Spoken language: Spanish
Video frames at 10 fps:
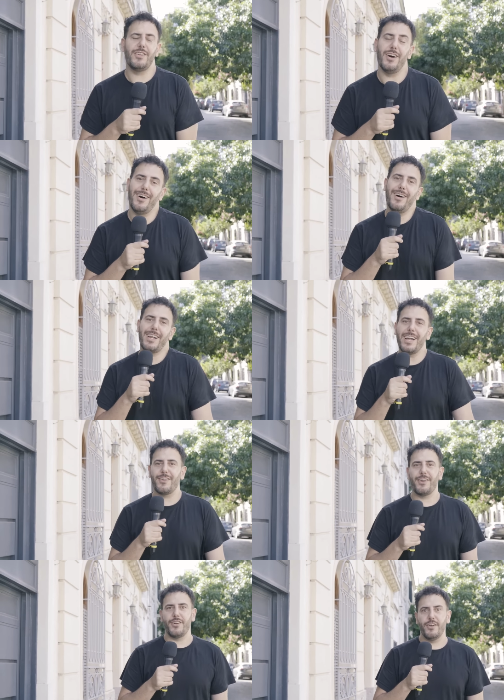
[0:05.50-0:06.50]
No,
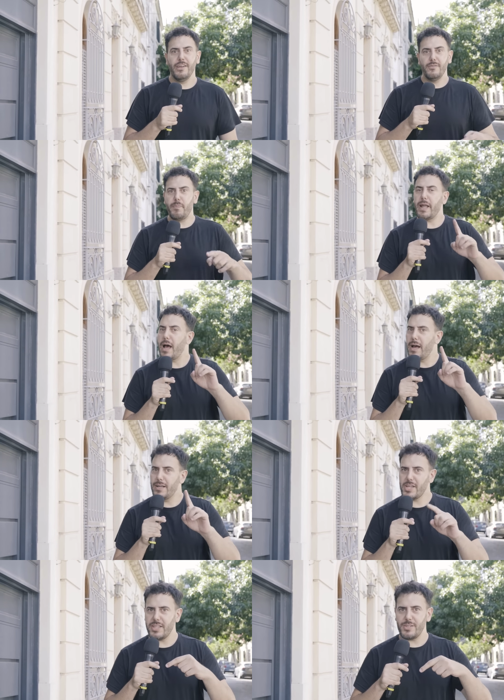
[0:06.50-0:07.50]
claro que no. Pará,
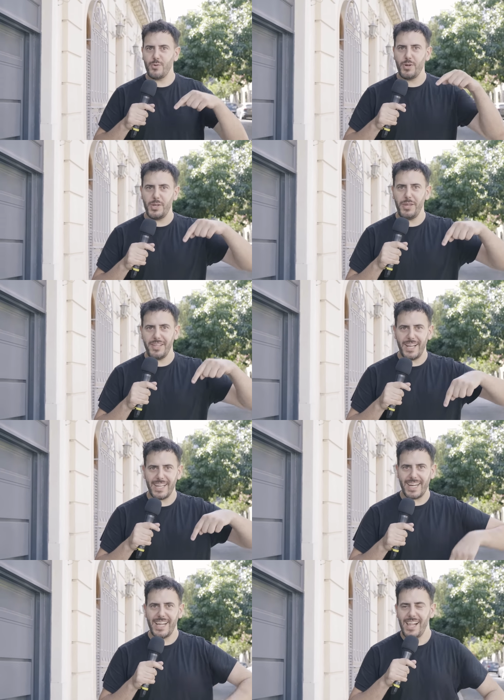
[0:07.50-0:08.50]
¿ya te suscribiste
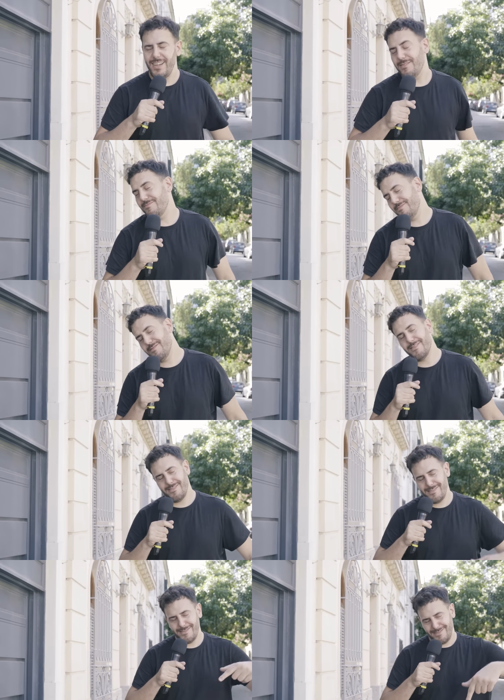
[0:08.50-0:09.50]
al canal?
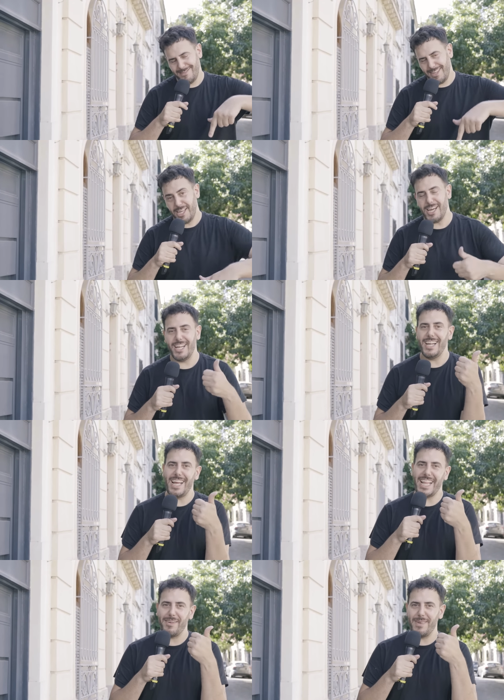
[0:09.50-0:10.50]
Y dale
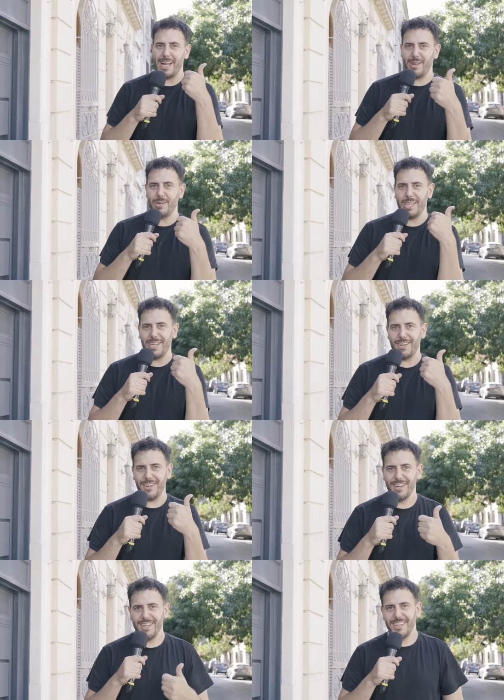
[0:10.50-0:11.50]
like también al
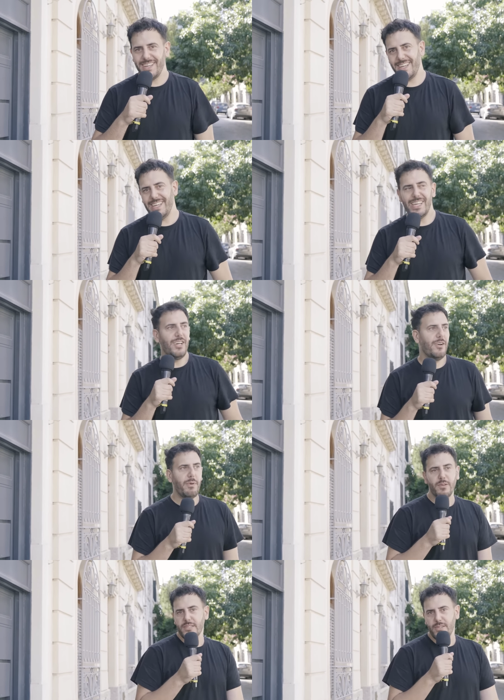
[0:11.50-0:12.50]
video. ¿eh?
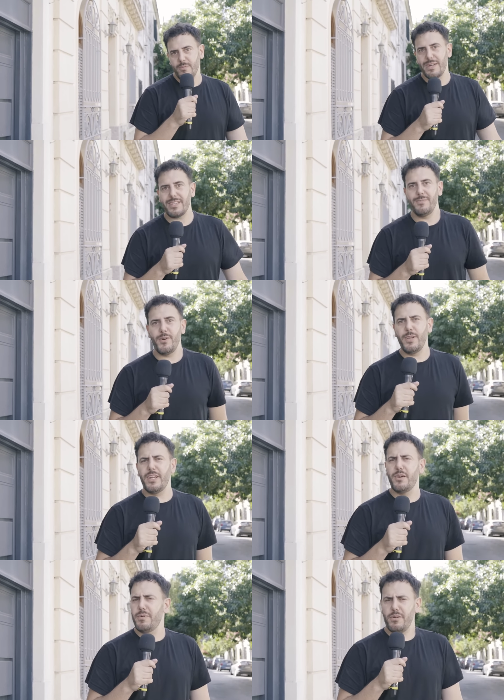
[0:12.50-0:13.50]
Vamos a hacer un Martín
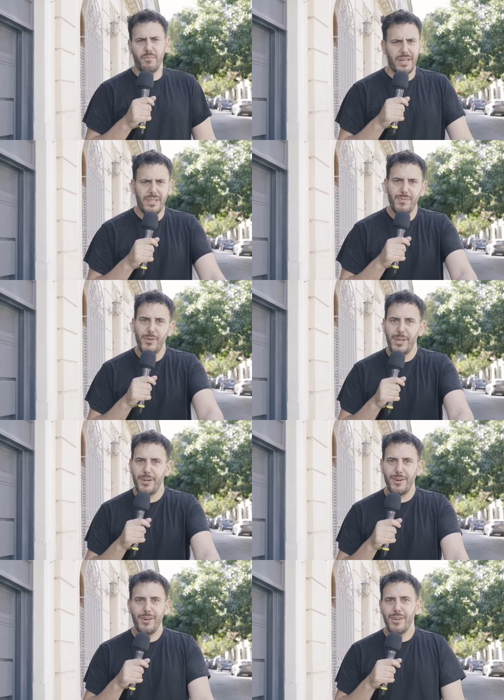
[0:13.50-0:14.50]
Movilero, pero un Martín
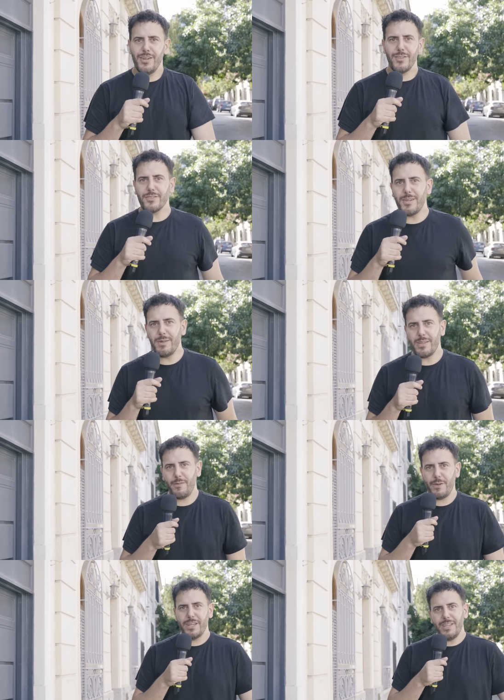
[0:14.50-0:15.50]
Movilero totalmente
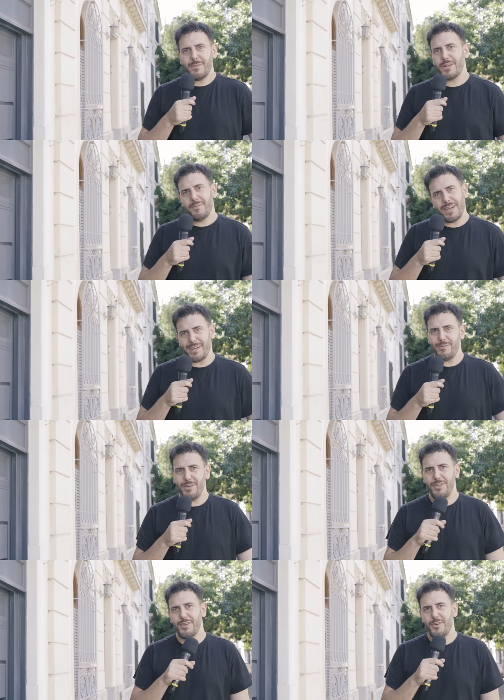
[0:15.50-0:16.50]
diferente, porque me
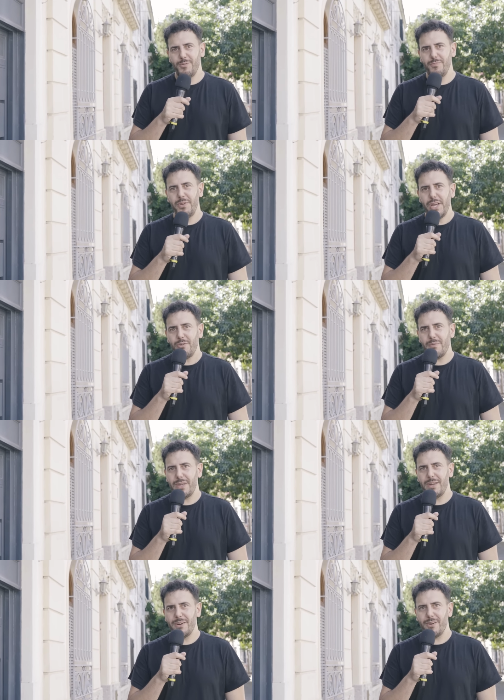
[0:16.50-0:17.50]
reencuentro con un viejo
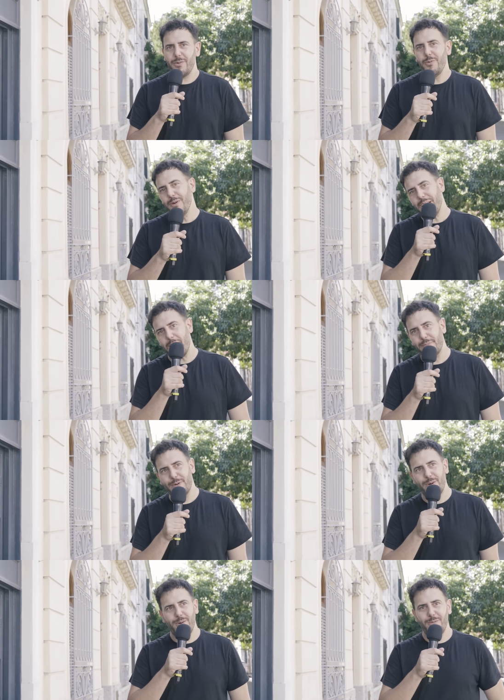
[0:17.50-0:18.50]
amigo, un
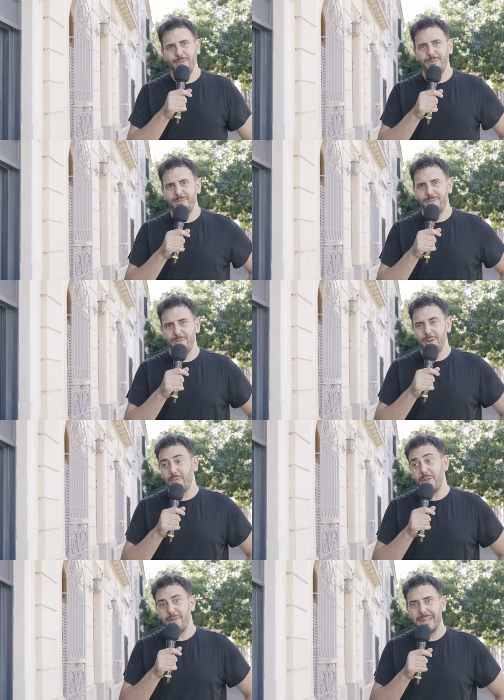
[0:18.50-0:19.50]
capo, uno
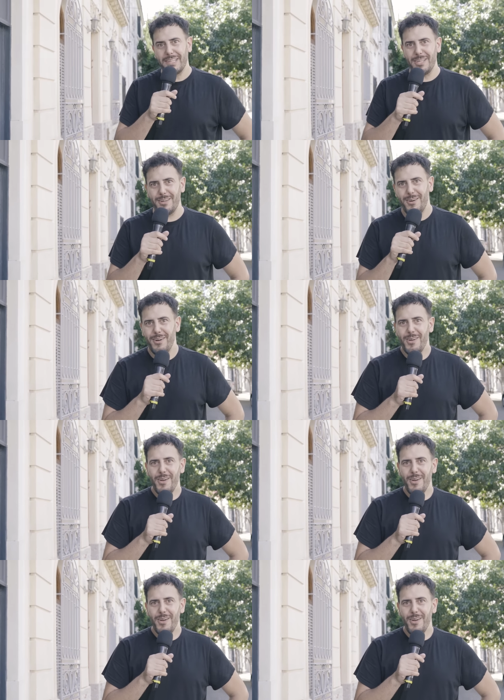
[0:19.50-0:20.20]
muy divertido,